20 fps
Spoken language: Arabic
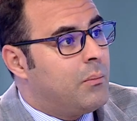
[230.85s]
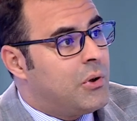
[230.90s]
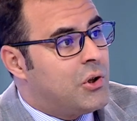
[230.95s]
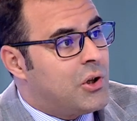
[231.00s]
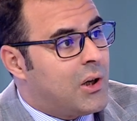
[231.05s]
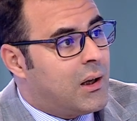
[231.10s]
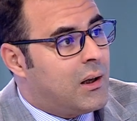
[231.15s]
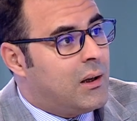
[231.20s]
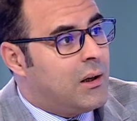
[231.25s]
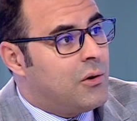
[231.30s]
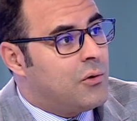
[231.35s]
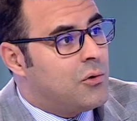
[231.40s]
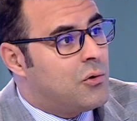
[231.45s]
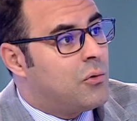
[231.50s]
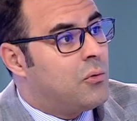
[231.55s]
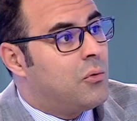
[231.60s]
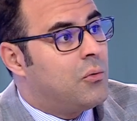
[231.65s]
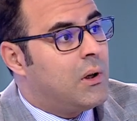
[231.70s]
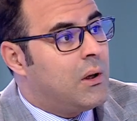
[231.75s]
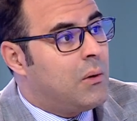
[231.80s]
بشكل
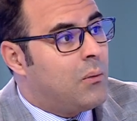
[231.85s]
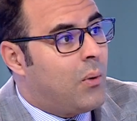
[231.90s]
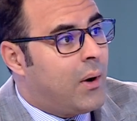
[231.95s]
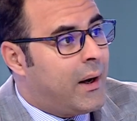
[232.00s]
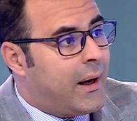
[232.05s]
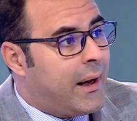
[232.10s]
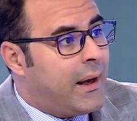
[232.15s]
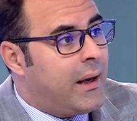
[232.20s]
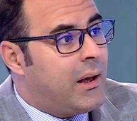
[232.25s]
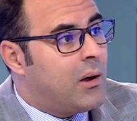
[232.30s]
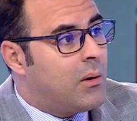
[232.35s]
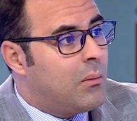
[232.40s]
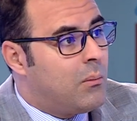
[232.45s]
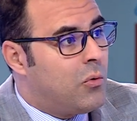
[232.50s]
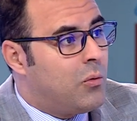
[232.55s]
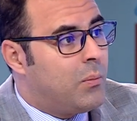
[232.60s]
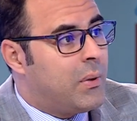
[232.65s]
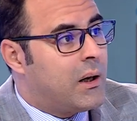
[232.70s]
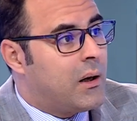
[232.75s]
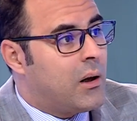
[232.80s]
جنوني وغير
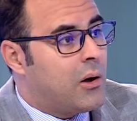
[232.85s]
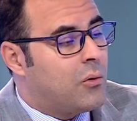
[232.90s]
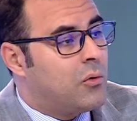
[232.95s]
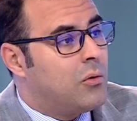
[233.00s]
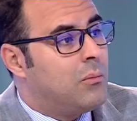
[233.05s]
مبرر